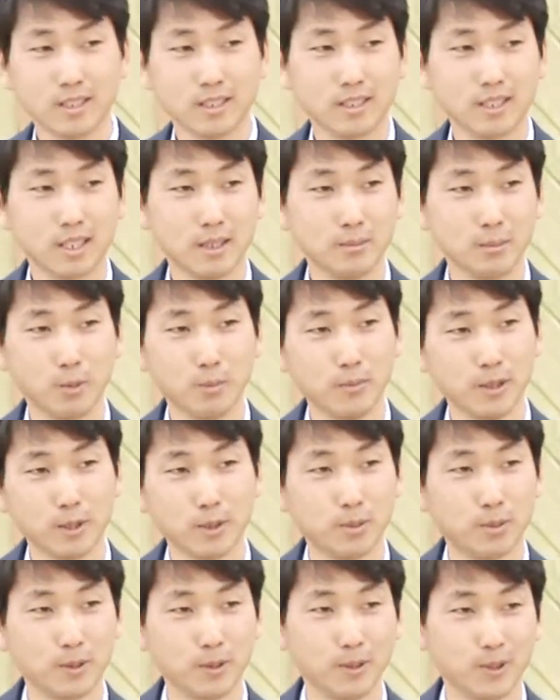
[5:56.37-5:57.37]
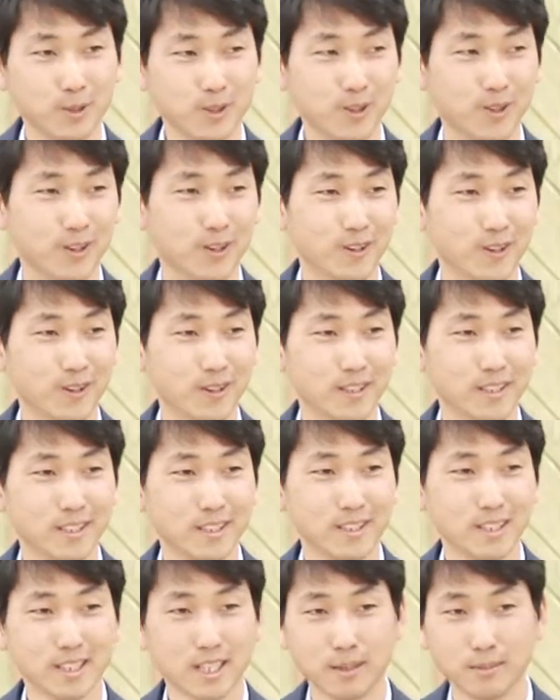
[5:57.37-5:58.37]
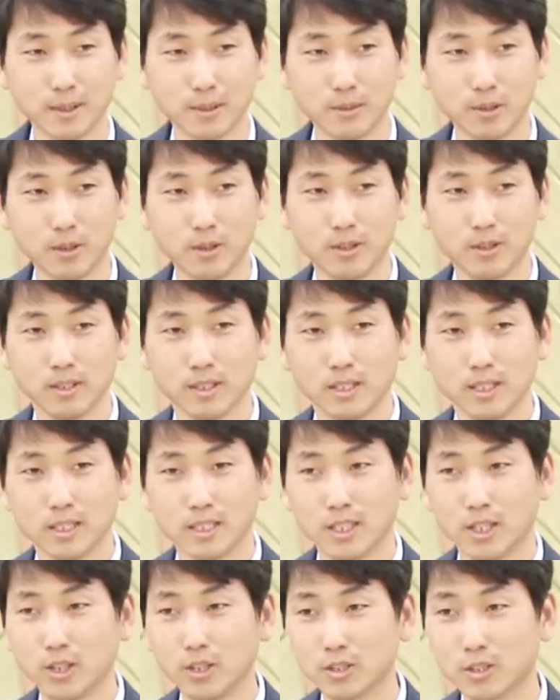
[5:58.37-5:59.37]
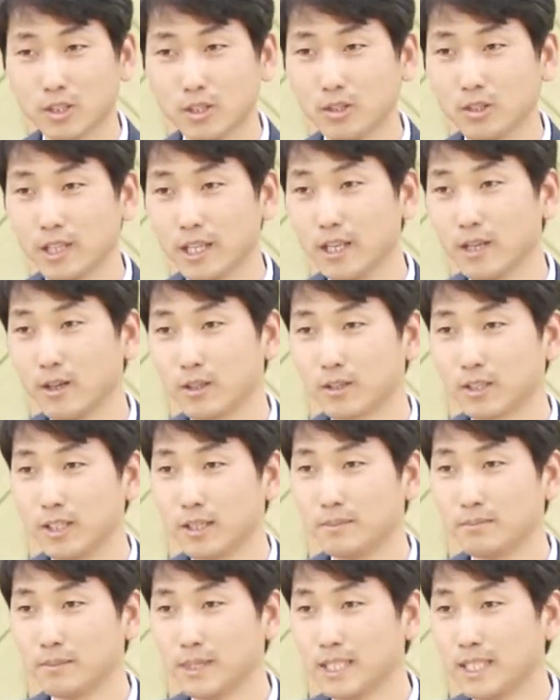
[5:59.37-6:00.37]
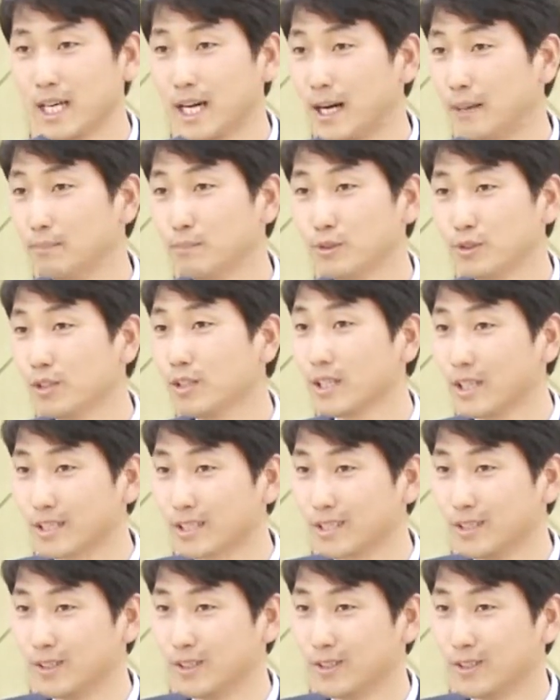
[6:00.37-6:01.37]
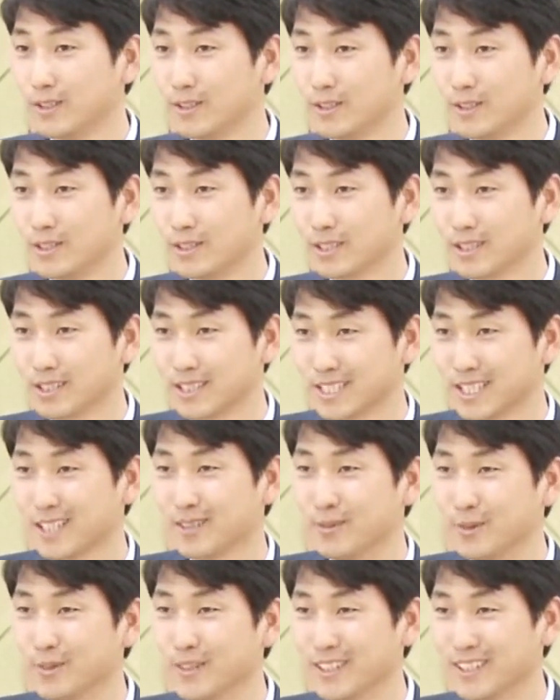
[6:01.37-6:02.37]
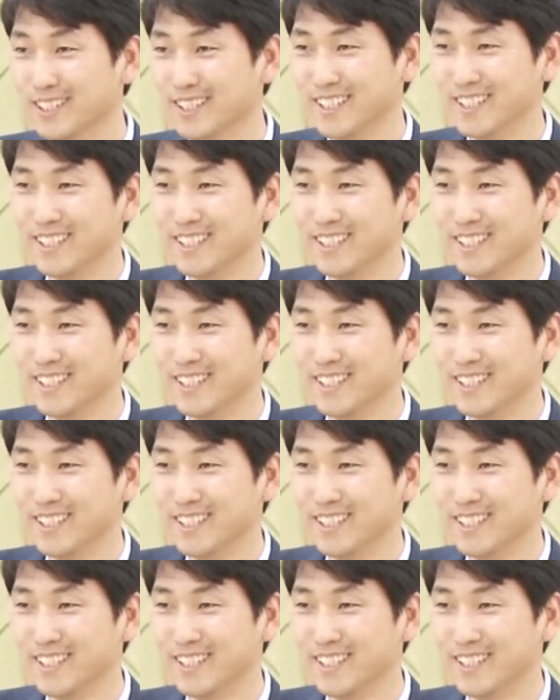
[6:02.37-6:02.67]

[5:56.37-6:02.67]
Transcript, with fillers: 그다음 몸매도 별로고 그다음에 뭐 여성의 어떠한 미가 안 풍겨났대요. 그책 보면